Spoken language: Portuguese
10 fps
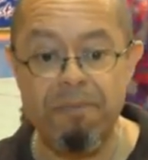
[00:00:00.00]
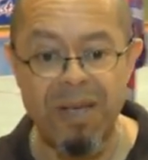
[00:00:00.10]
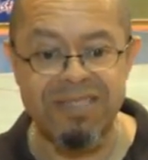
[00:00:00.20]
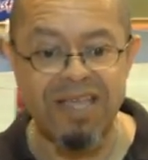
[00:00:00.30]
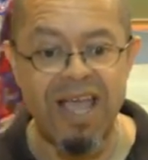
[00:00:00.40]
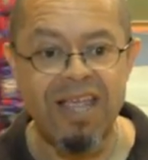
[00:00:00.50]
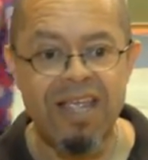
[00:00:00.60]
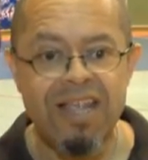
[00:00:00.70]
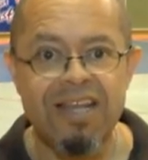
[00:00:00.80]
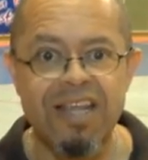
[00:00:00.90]
passar
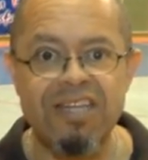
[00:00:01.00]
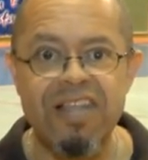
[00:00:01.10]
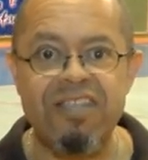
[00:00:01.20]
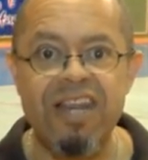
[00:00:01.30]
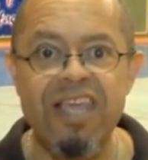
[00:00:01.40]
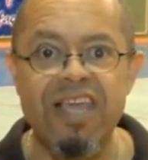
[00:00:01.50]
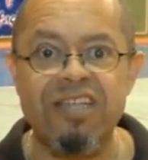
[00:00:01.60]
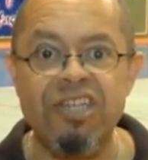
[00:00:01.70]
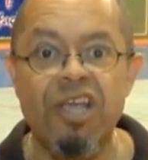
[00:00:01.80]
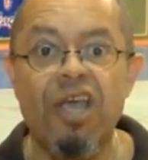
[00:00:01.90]
nas letrinhas